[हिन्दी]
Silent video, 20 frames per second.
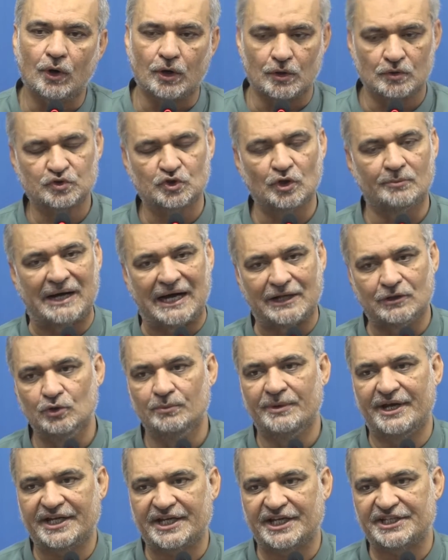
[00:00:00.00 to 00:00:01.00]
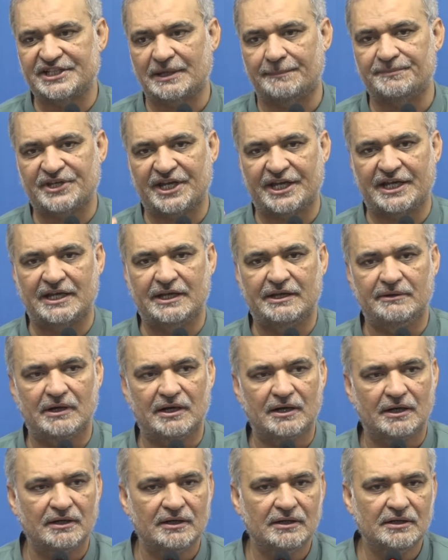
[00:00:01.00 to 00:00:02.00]
और उसको मालूम है कि जब ये
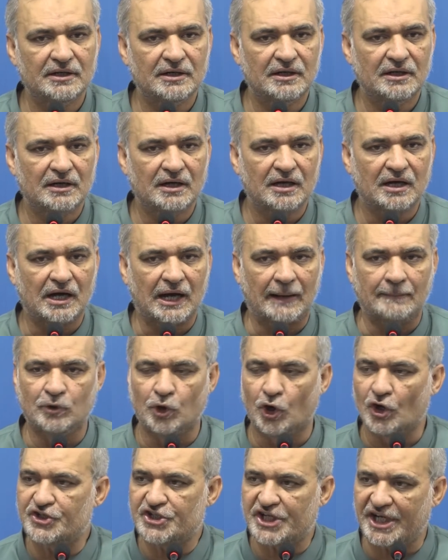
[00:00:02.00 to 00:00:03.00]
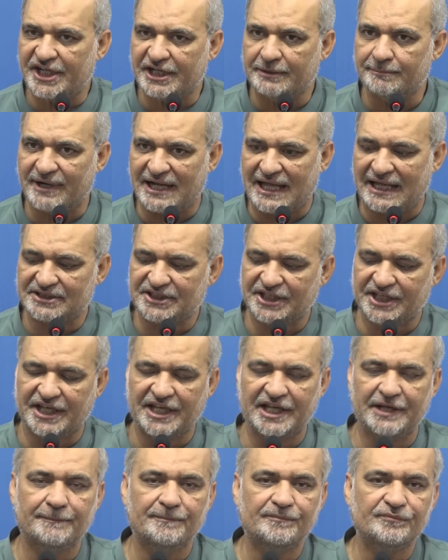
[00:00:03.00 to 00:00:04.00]
हम लोड शेडिंग बढ़ाते
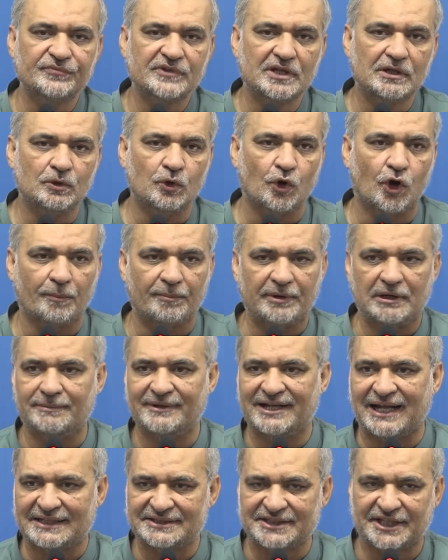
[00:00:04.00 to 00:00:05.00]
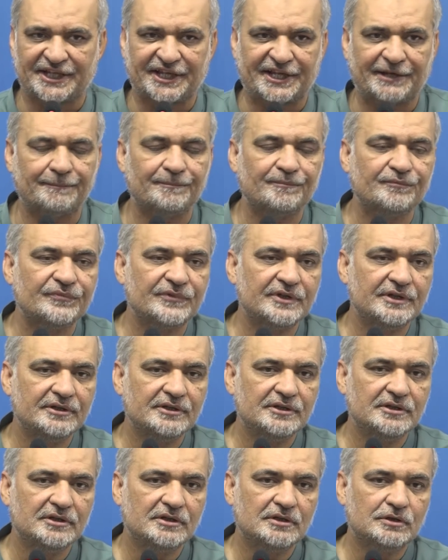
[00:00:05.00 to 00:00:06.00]
हैं लोग बिल बिलाते हैं
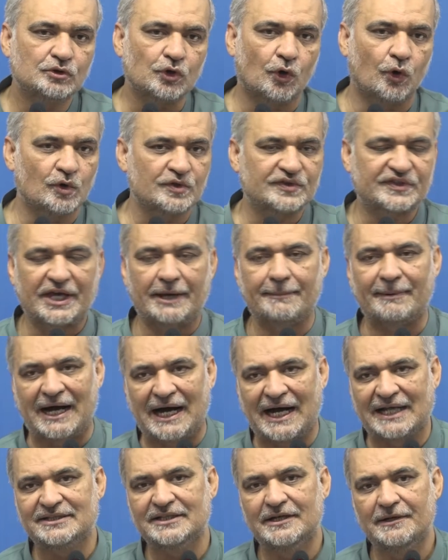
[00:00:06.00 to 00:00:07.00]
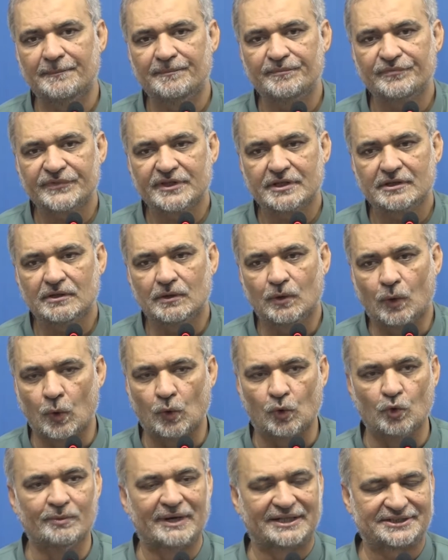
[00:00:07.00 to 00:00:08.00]
तो उसके बाद
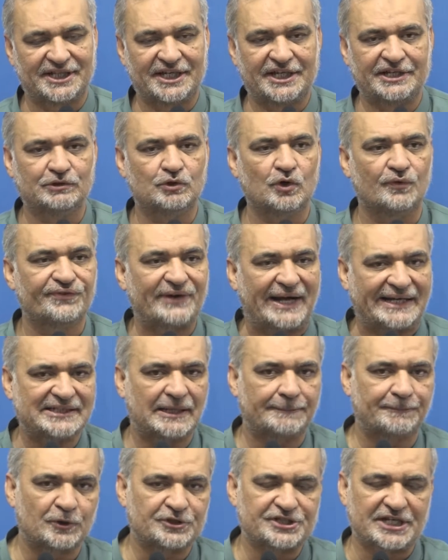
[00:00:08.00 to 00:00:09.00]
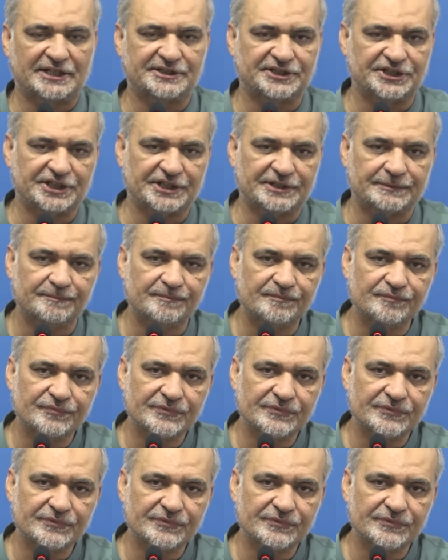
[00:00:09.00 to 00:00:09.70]
हुकूमतें इनको फ़ायदा पहुँचाती हैं